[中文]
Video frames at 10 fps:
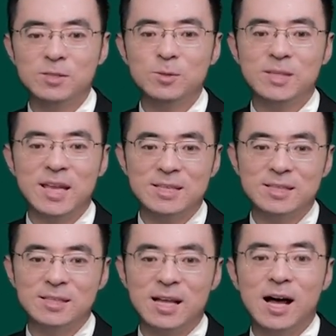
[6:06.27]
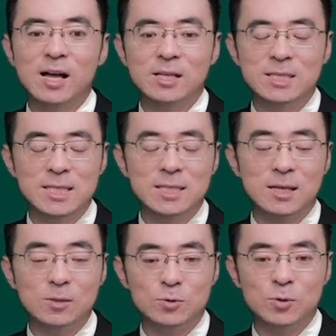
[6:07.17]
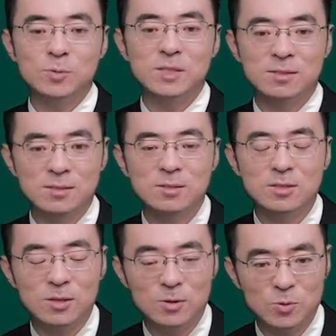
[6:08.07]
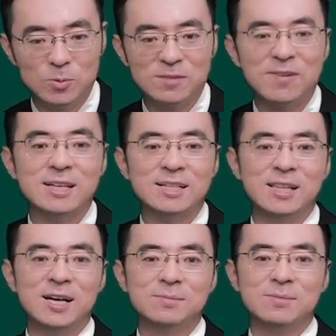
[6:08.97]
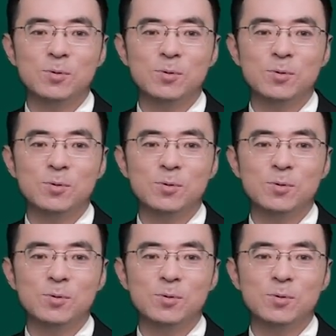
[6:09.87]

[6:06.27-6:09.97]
这就典型的基层群众性自治组织法人了。